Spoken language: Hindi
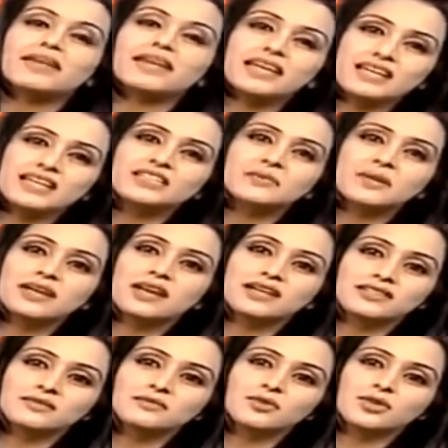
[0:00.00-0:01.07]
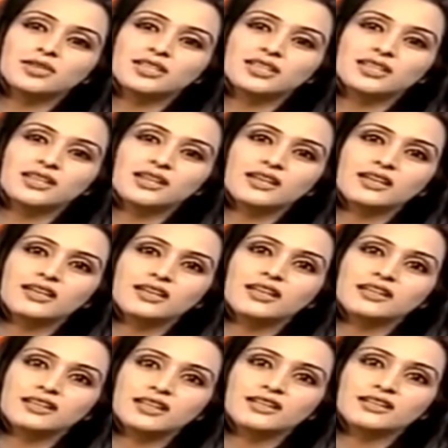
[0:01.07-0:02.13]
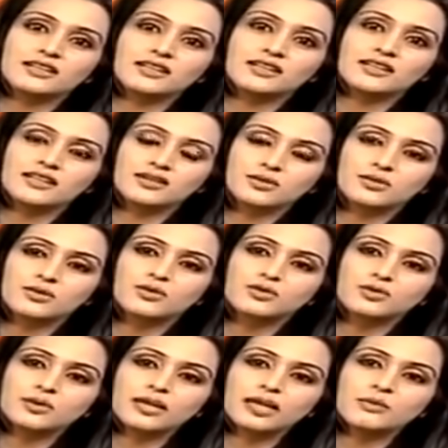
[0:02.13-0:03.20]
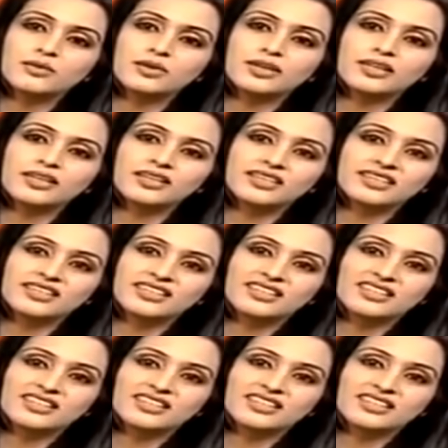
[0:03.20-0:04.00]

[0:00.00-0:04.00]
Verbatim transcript: मैंने इंग्लिश में लन बोल दिया ना लंदन उर्दू में क्या बोलेंगे